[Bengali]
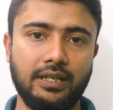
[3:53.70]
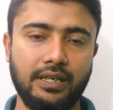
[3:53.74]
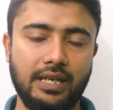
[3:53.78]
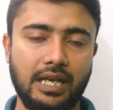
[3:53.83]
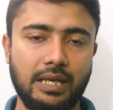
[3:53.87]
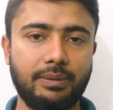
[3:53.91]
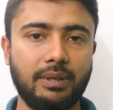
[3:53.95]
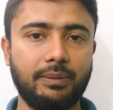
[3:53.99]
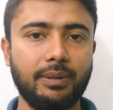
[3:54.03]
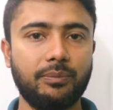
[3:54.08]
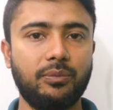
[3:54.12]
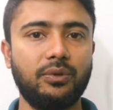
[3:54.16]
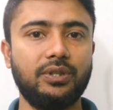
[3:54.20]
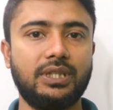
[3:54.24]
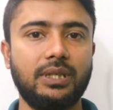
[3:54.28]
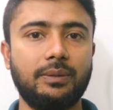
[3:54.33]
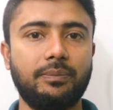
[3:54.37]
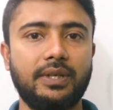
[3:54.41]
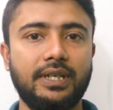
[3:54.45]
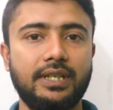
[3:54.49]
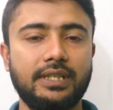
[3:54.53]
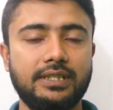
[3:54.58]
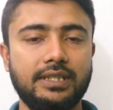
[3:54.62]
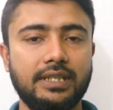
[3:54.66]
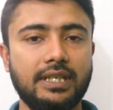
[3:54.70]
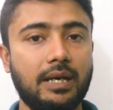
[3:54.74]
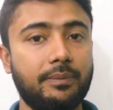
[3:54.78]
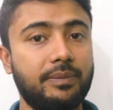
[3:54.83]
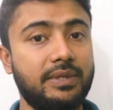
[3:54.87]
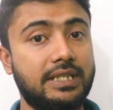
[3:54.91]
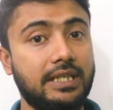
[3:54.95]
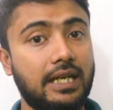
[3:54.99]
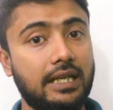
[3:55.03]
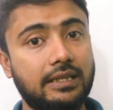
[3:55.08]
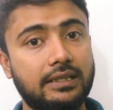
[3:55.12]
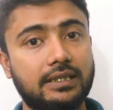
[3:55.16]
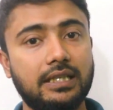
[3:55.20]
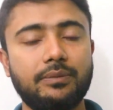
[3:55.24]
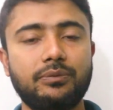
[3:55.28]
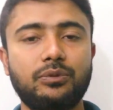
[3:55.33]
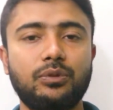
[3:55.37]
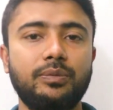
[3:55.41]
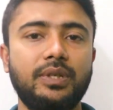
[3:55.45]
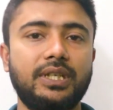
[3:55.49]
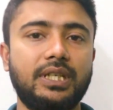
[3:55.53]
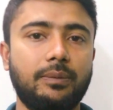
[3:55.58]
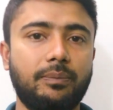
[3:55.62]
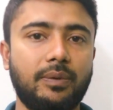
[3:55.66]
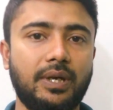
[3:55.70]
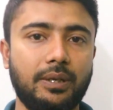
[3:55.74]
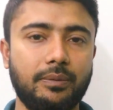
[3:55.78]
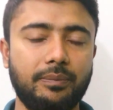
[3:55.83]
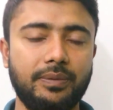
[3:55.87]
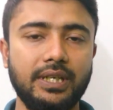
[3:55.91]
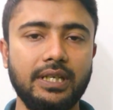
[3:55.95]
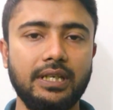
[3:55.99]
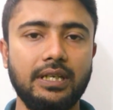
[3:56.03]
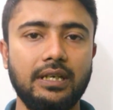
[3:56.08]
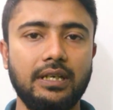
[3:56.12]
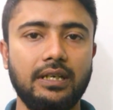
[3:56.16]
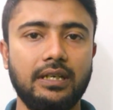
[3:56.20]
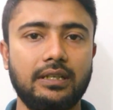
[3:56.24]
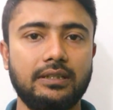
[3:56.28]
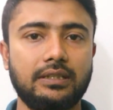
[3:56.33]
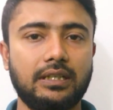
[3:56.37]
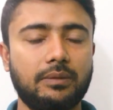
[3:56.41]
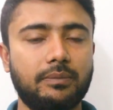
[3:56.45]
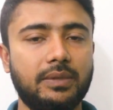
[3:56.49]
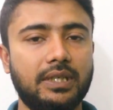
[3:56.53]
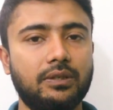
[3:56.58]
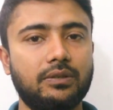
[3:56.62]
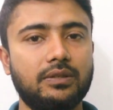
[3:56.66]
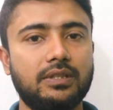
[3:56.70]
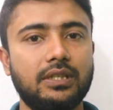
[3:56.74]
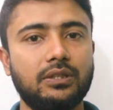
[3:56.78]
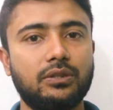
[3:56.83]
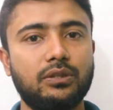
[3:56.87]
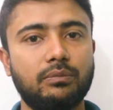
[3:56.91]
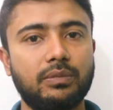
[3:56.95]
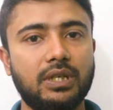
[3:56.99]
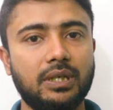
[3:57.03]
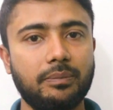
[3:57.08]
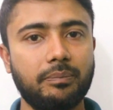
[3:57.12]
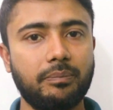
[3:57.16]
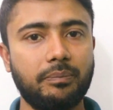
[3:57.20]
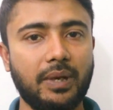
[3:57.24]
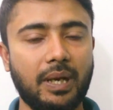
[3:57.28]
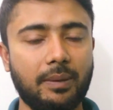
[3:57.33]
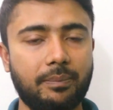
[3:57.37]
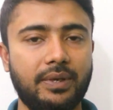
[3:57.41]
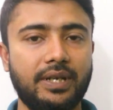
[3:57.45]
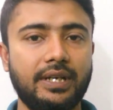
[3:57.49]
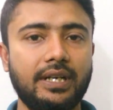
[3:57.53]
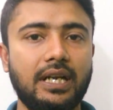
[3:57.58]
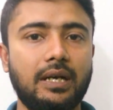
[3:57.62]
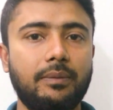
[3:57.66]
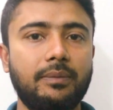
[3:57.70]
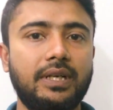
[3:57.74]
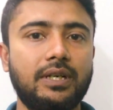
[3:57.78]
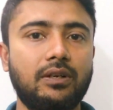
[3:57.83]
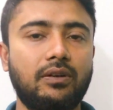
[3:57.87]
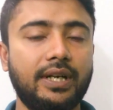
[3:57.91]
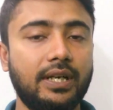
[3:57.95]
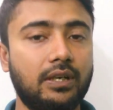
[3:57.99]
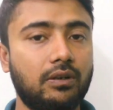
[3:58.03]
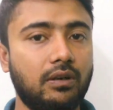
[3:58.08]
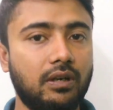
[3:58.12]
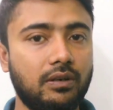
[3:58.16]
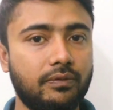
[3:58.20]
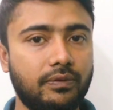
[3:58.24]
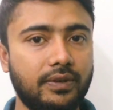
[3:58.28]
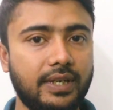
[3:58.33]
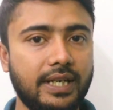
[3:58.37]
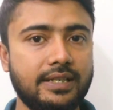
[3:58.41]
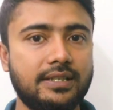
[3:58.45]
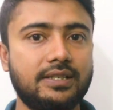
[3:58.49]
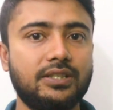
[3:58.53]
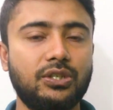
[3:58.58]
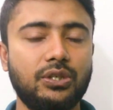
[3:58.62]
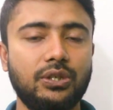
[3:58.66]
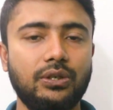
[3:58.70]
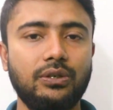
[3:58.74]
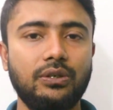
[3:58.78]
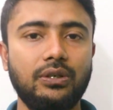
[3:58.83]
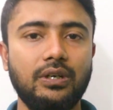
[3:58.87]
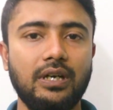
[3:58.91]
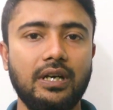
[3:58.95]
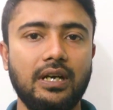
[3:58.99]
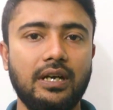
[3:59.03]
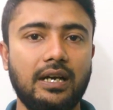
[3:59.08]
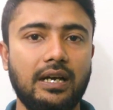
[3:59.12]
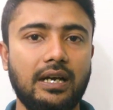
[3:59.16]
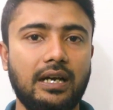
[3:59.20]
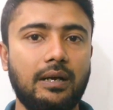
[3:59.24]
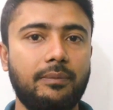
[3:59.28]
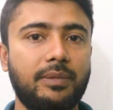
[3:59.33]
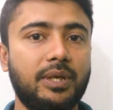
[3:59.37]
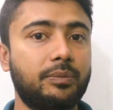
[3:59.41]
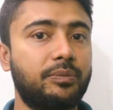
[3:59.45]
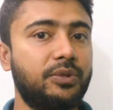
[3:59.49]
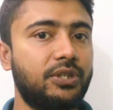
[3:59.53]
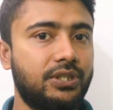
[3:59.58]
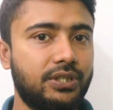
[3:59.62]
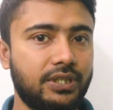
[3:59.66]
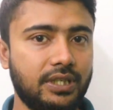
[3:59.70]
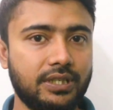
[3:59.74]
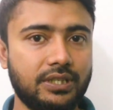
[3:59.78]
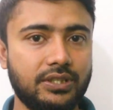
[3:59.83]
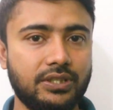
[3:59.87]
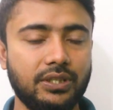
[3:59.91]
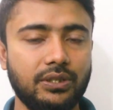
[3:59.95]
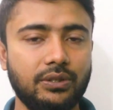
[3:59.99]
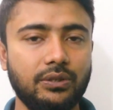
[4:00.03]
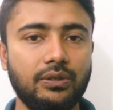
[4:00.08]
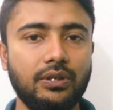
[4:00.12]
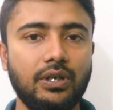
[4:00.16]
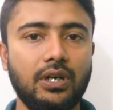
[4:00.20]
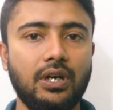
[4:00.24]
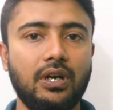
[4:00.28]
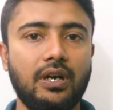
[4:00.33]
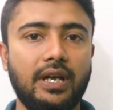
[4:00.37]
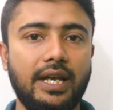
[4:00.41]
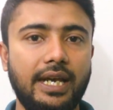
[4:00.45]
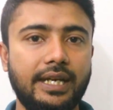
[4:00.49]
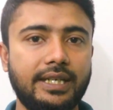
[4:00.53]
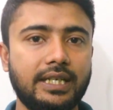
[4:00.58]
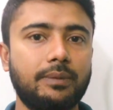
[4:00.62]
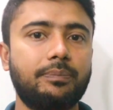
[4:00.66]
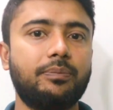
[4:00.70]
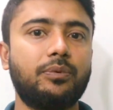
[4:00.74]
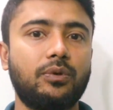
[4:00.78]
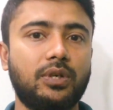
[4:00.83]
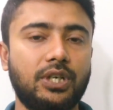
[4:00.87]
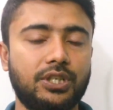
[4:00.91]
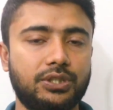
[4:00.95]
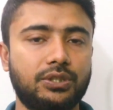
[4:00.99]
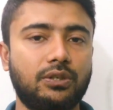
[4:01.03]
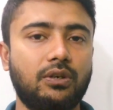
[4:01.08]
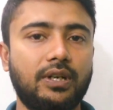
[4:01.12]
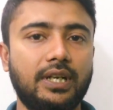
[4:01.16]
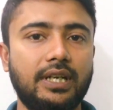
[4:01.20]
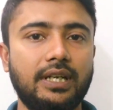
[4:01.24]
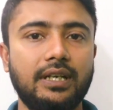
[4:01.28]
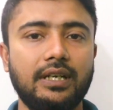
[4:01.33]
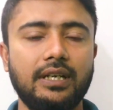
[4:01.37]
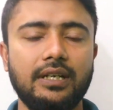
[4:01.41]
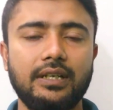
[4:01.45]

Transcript: এইভাবে বলতে পারি যে আমি জানতাম তুমি এটা পারবে তার মানে হচ্ছে তোমার ব্যাপারে আমার অনেক কনফিডেন্স ছিল আমার বিশ্বাস ছিল এটা প্রকাশ করে